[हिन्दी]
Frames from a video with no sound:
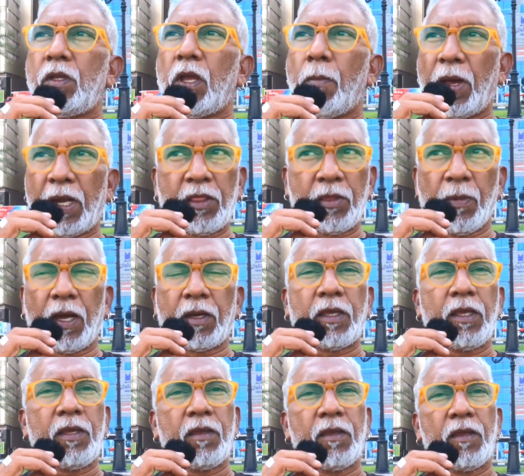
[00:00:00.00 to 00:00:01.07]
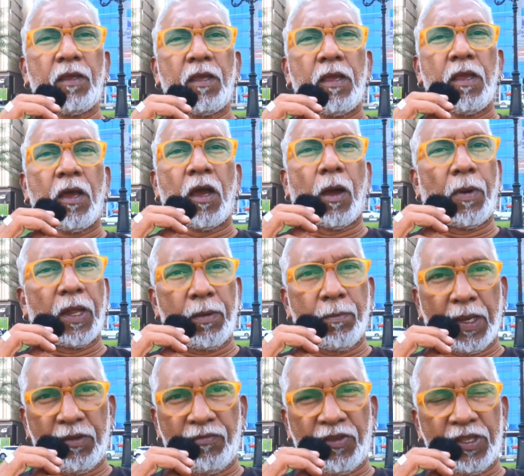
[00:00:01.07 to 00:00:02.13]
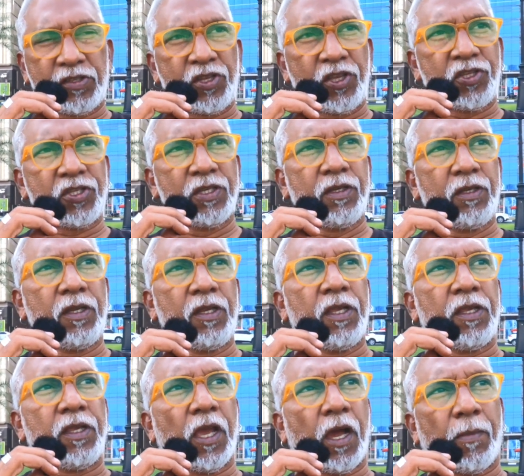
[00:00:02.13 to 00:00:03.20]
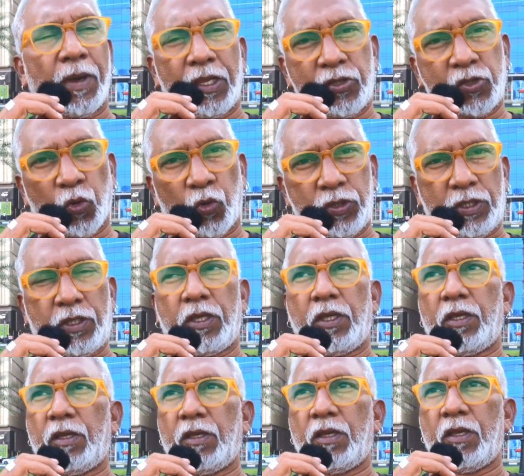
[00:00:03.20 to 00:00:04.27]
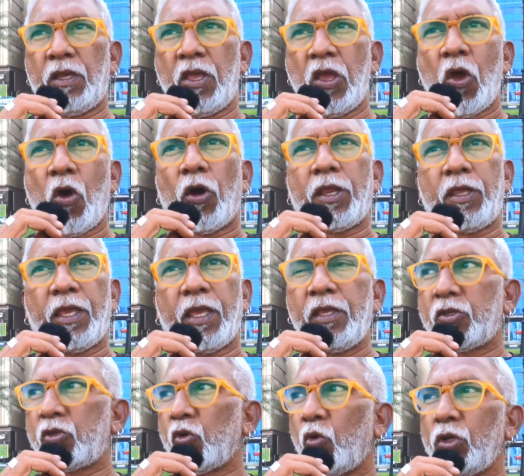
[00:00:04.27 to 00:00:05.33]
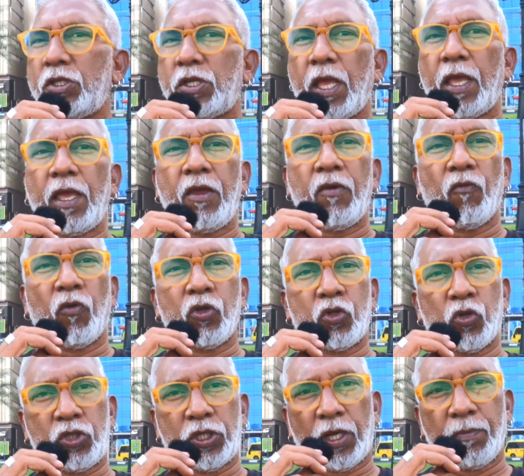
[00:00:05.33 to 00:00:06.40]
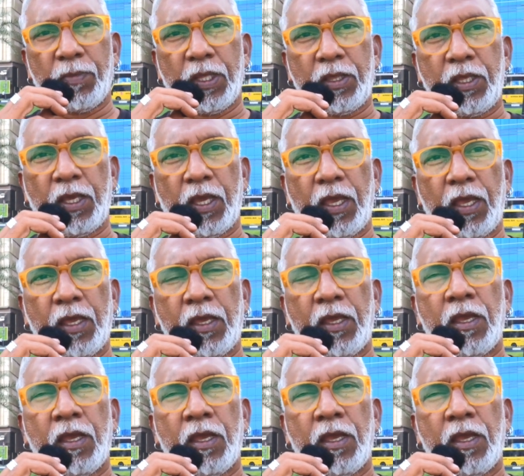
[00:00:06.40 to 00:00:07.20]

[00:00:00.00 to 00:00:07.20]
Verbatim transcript: हमारे दिमाग की हमारी मैनिफेस्टेशन या हमारी सोच की और यही सोच है वो जो जन्म देती है